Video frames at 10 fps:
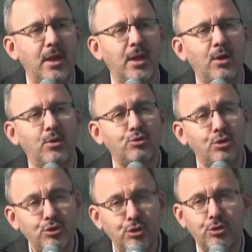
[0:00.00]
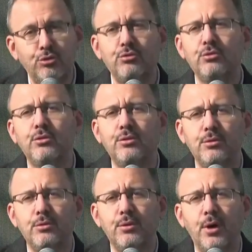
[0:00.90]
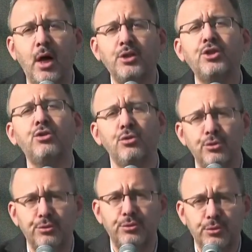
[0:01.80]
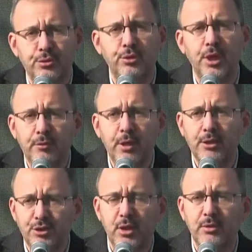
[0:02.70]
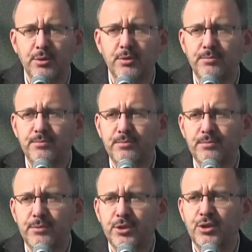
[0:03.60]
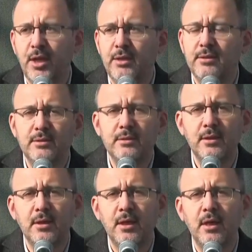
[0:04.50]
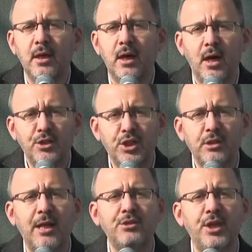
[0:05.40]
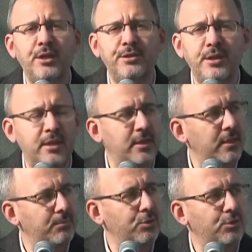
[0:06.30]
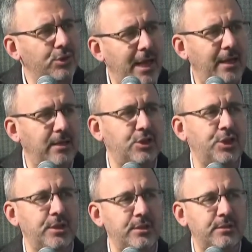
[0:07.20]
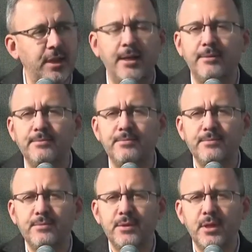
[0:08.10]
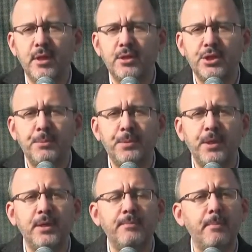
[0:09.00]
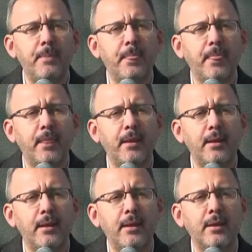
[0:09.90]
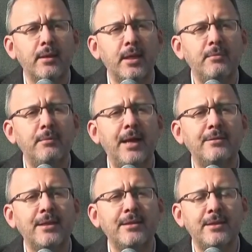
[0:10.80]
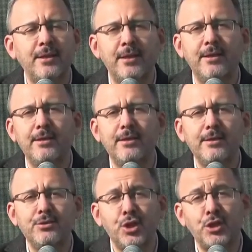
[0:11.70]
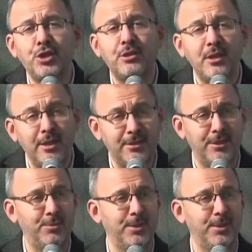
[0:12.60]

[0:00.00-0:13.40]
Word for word: üçüncü gün aşık olur diyor Evliya Çelebi. İşte Aşıklar şehri bu güzel şehirde tıpkı kilimlerdeki çeşitlilik gibi